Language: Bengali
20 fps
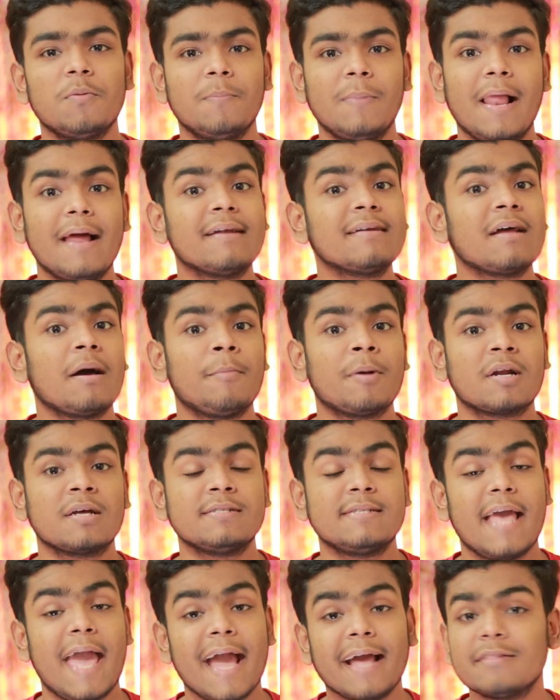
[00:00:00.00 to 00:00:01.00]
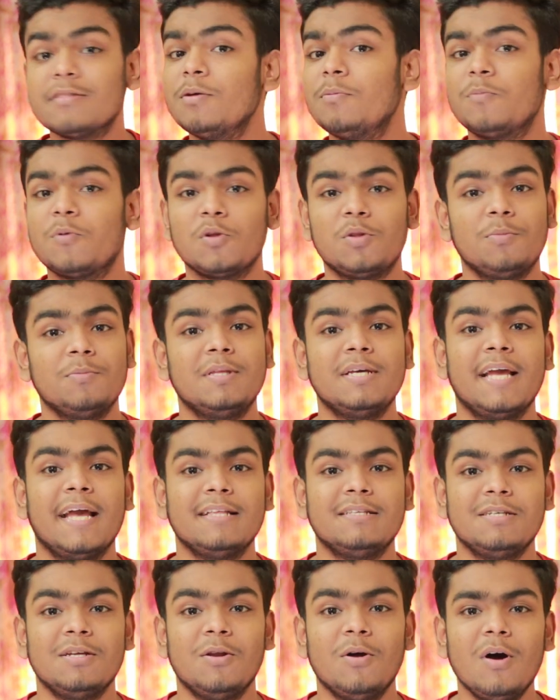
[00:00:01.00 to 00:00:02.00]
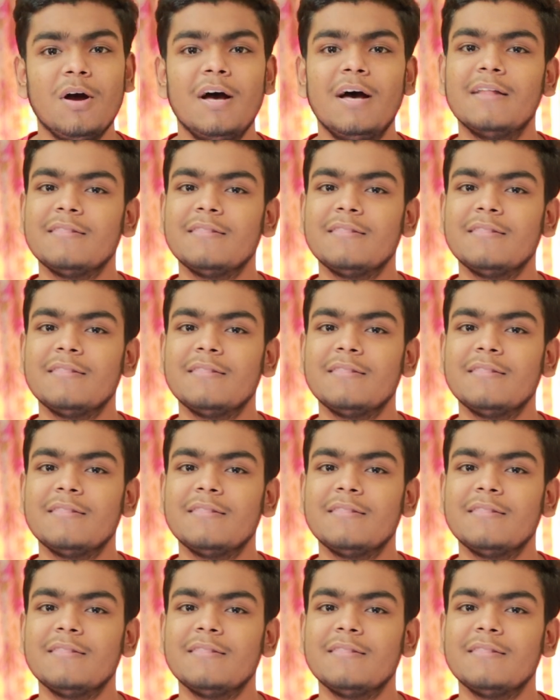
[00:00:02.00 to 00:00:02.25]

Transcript: প্ল্যানটা আমার কাছে একদম প্রথম থেকে ছিল